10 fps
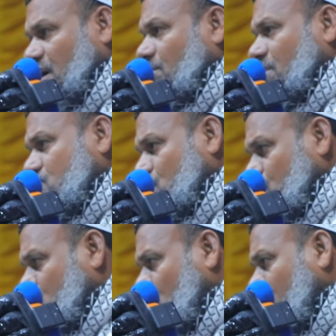আমার
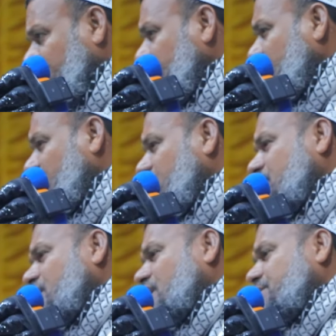শ্বশুরবাড়ি এই
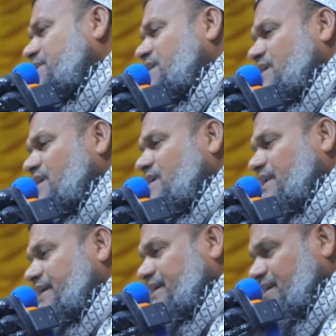গ্রামে
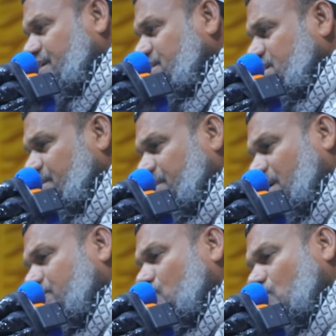এখানে এই হিসাবে
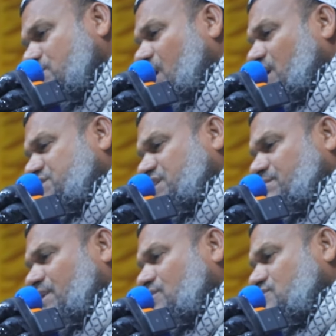আমি খুব কাছের
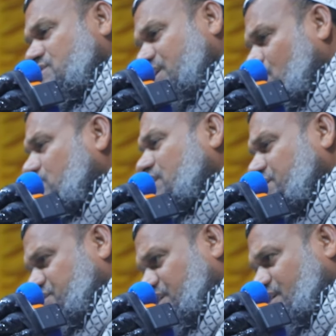মানুষ এ
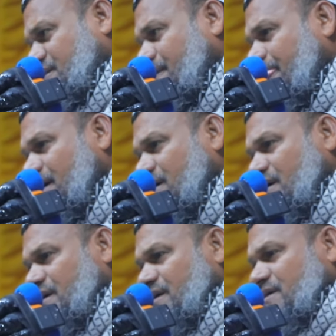কথাই ঠিক
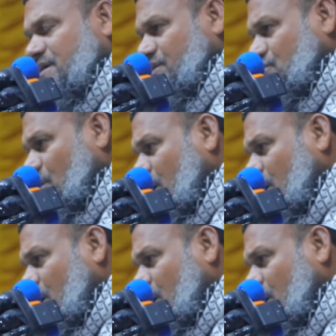কিন্তু